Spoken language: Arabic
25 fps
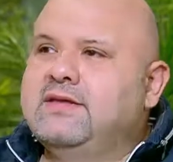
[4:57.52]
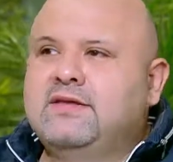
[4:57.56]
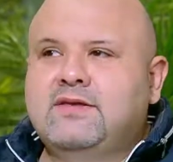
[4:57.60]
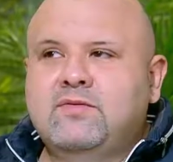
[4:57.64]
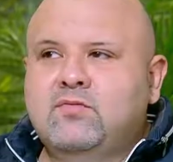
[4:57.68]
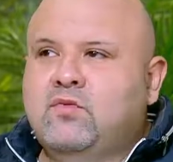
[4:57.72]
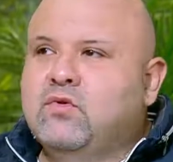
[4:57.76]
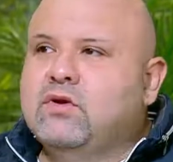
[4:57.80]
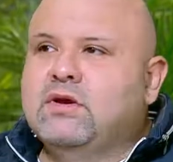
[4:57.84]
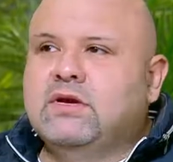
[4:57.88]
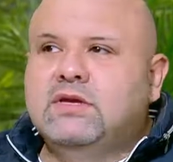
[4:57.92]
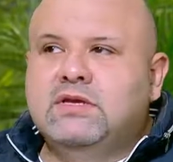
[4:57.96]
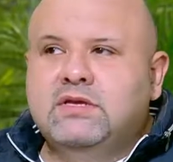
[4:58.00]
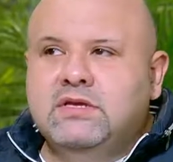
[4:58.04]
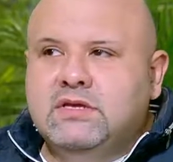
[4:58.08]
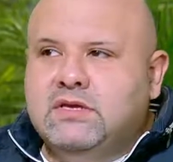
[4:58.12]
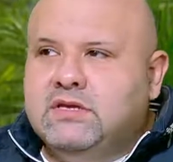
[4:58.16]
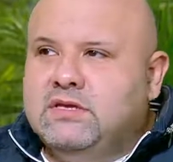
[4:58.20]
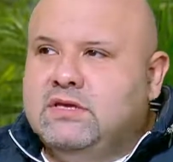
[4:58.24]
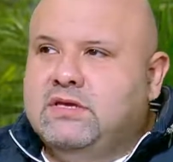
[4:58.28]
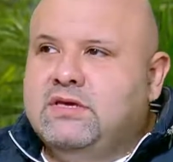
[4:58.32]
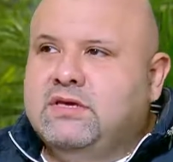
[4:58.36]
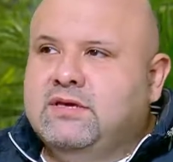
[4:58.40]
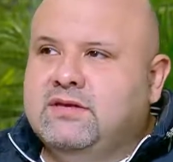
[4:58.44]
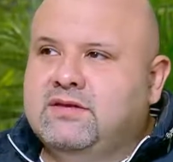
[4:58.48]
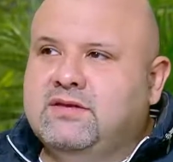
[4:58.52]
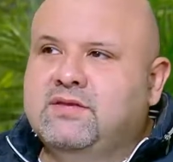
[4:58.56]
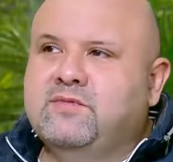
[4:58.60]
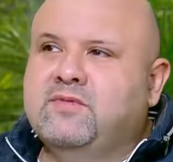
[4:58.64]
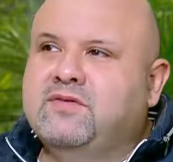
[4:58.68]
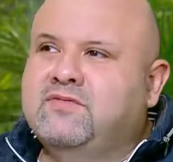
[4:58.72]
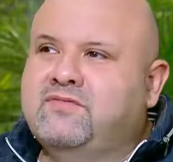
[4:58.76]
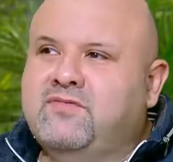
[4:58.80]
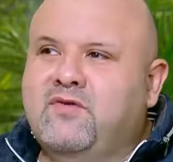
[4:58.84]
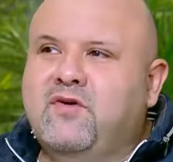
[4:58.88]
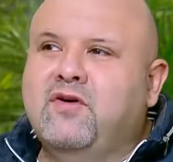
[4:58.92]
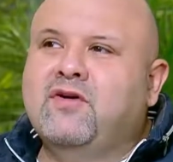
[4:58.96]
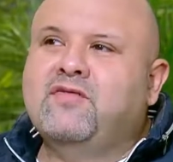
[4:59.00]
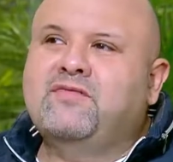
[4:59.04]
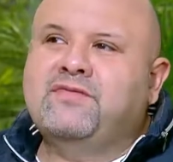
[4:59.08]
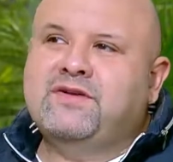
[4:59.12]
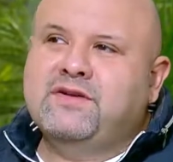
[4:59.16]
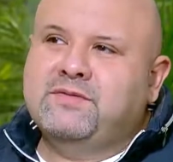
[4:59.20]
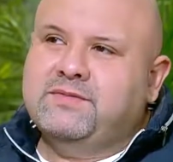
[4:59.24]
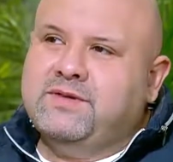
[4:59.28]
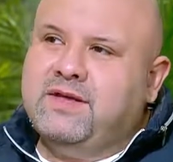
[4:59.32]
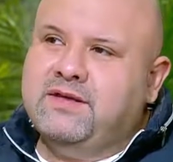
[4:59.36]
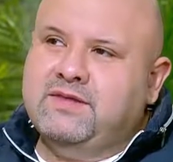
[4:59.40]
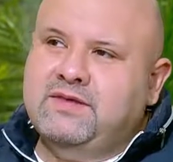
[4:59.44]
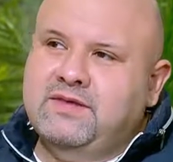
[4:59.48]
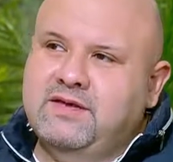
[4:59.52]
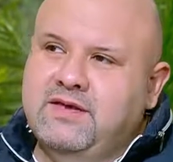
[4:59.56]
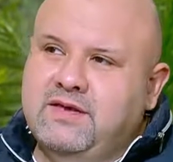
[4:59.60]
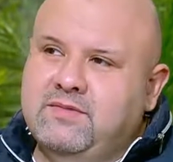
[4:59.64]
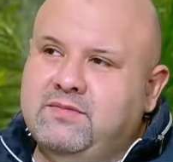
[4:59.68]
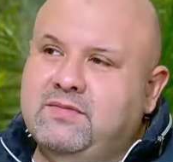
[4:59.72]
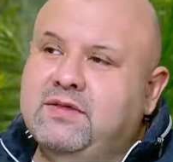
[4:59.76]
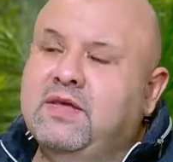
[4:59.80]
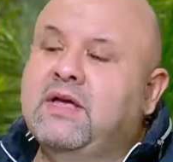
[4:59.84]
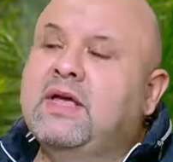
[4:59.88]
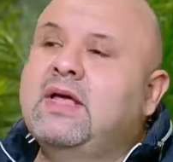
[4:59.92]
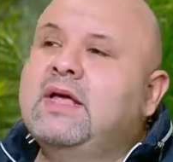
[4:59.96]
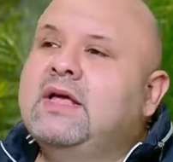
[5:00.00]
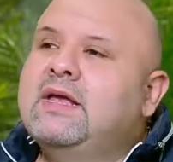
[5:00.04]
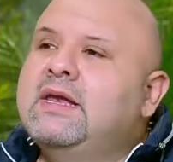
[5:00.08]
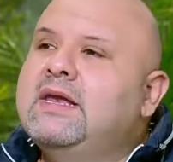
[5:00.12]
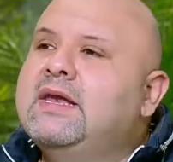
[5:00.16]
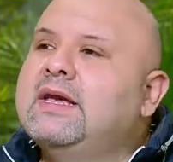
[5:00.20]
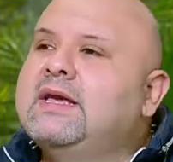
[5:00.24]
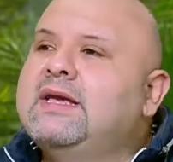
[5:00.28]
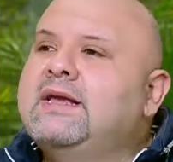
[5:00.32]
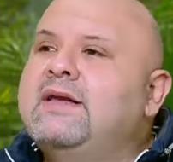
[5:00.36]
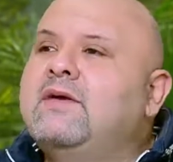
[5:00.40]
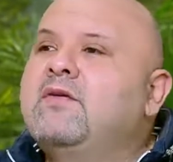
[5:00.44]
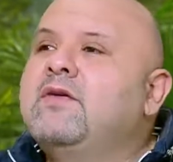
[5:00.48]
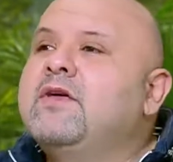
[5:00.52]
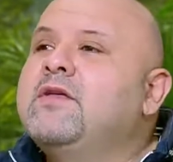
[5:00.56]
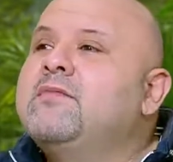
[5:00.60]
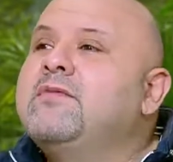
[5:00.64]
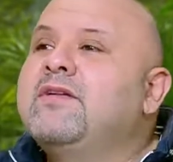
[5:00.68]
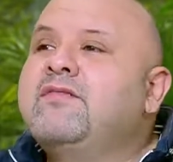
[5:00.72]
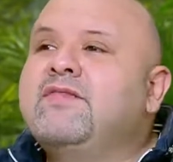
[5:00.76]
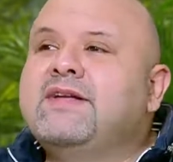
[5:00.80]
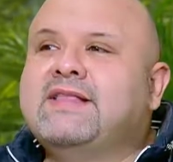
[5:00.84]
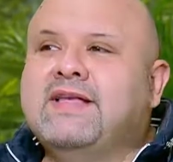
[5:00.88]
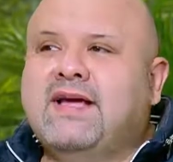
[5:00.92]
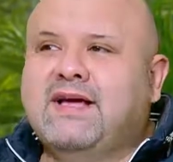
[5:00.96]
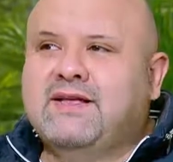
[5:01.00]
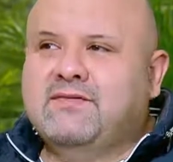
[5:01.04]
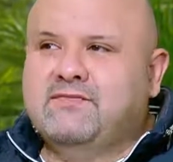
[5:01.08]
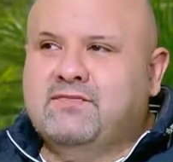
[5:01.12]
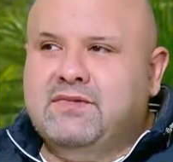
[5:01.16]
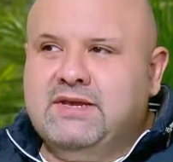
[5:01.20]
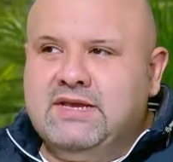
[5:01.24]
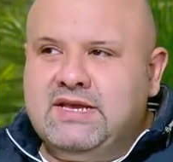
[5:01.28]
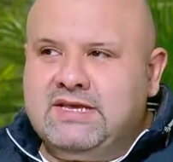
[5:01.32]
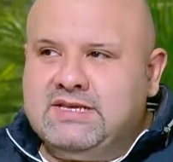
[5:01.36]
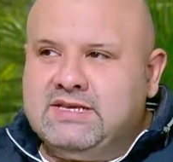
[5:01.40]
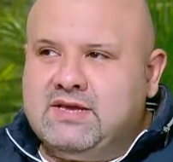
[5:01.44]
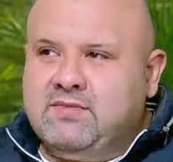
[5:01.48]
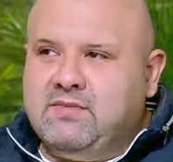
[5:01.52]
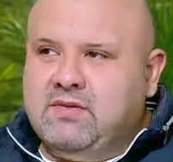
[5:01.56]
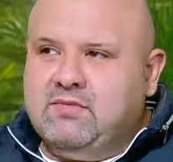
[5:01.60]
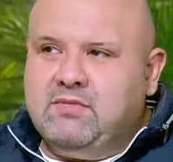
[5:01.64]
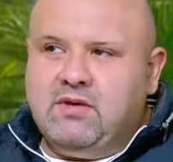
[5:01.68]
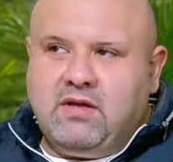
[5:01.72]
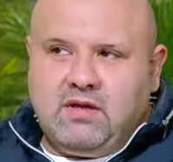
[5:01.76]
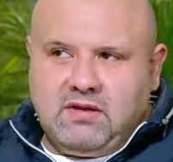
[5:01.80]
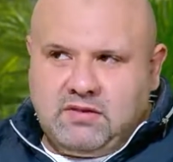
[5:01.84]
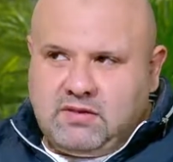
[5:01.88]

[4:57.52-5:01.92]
ممكن كتير تبقي في مواقف انك بتهدي جامد لكن لو الايرباك فتحت من لا سبب اه ده